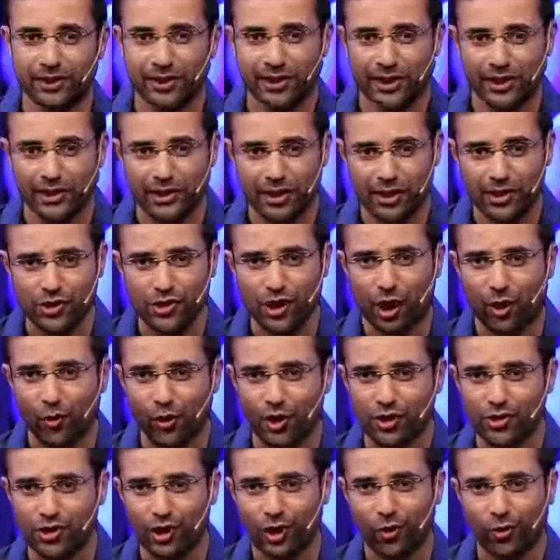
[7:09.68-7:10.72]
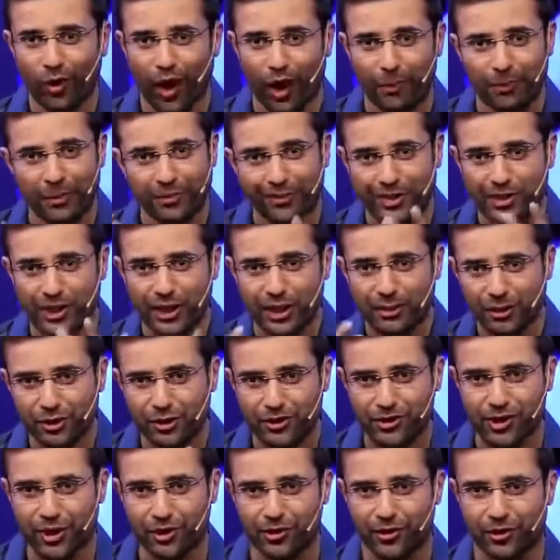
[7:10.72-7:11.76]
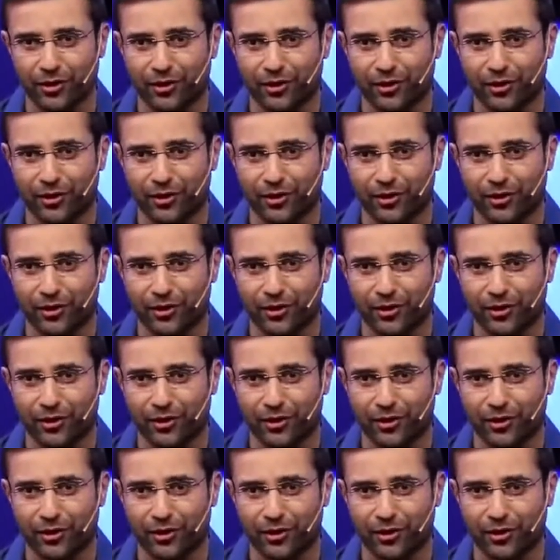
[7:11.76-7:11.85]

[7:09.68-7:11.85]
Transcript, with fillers: धीरे धीरे चाहो ना चाहो आप भी वैसे नहीं बनते चले